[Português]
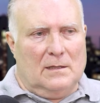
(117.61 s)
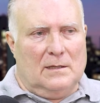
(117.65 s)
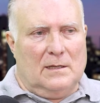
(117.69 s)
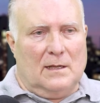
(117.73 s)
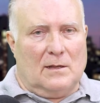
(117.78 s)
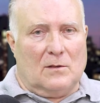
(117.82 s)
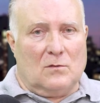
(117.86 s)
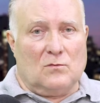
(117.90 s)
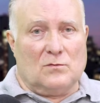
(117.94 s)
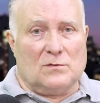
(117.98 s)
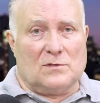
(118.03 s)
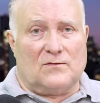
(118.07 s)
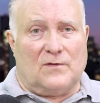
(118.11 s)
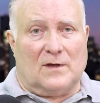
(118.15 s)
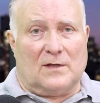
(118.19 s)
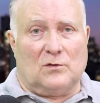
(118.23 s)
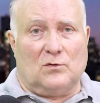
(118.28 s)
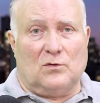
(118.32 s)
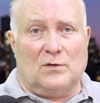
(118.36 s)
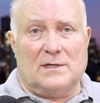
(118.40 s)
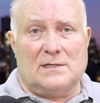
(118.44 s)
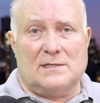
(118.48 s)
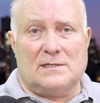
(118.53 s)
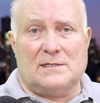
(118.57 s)
Tem alguns
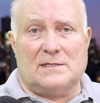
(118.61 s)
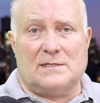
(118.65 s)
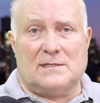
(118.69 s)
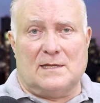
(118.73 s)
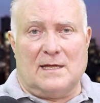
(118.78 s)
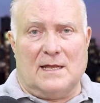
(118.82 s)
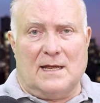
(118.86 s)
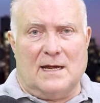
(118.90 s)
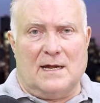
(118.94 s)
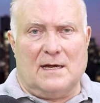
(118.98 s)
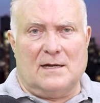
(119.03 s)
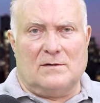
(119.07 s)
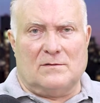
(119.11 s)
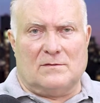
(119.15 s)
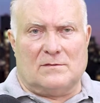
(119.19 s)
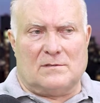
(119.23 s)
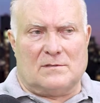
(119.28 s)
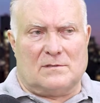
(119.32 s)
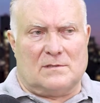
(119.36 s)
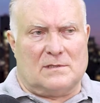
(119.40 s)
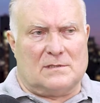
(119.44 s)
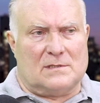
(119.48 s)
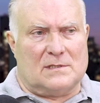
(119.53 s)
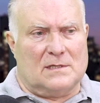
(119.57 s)
fatores
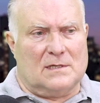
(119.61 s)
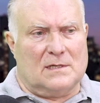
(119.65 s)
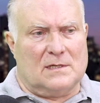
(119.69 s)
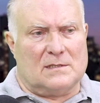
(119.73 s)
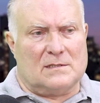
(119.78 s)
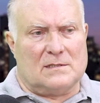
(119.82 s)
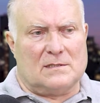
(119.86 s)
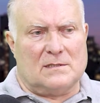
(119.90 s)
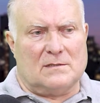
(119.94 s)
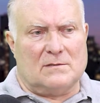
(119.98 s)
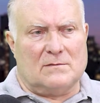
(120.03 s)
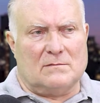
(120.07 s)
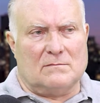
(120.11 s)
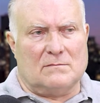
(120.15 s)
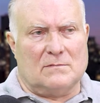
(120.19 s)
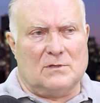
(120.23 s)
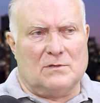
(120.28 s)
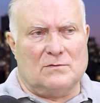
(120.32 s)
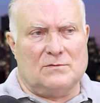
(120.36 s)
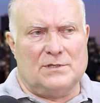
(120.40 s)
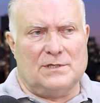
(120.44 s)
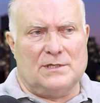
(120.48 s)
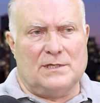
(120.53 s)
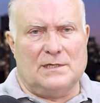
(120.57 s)
externos, assim, que são,
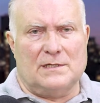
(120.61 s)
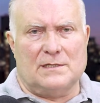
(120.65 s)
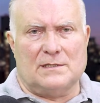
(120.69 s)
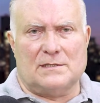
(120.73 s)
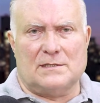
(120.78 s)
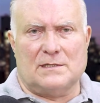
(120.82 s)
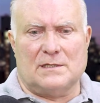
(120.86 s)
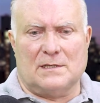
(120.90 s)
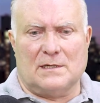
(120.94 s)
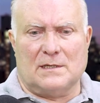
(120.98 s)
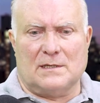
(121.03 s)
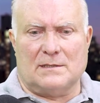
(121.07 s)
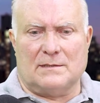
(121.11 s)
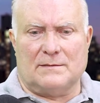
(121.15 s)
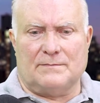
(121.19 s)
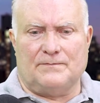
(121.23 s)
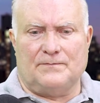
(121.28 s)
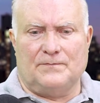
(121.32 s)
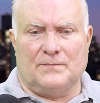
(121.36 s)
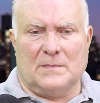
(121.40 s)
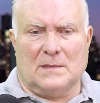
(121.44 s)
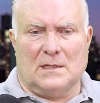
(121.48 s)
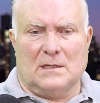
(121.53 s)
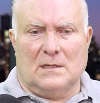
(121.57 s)
eu diria assim, a
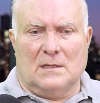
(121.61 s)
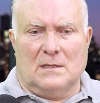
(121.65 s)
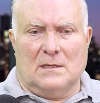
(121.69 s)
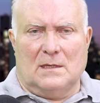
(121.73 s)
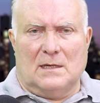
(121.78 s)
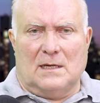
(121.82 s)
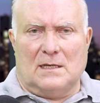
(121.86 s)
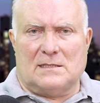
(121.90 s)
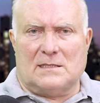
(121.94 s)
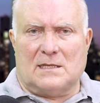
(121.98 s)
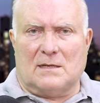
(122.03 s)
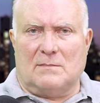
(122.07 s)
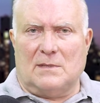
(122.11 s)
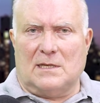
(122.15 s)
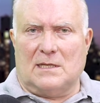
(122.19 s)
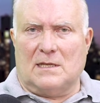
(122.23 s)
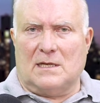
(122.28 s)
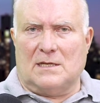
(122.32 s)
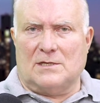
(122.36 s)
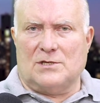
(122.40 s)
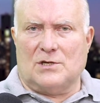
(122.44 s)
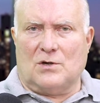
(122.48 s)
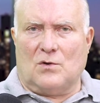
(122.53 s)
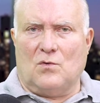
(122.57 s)

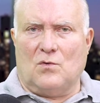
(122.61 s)
estabilidade